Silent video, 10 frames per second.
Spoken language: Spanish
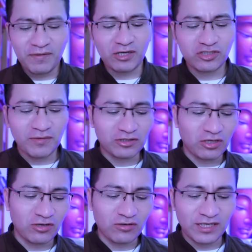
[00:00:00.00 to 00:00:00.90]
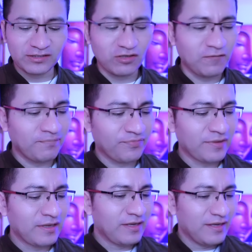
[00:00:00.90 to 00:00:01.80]
Pero sobre todo, corazón,
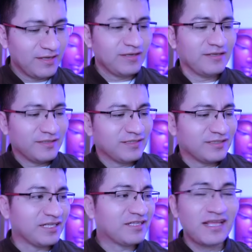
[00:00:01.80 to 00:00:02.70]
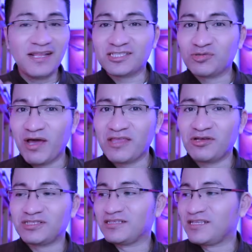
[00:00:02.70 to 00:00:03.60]
si tienes
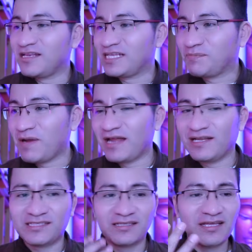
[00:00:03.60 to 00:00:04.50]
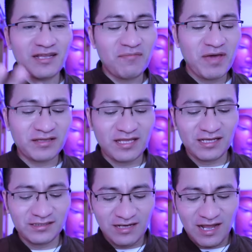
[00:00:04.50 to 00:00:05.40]
sueños, si tienes planes, si tienes
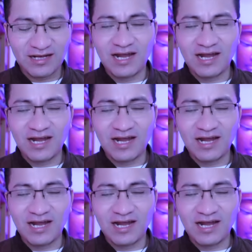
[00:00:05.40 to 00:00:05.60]
metas, la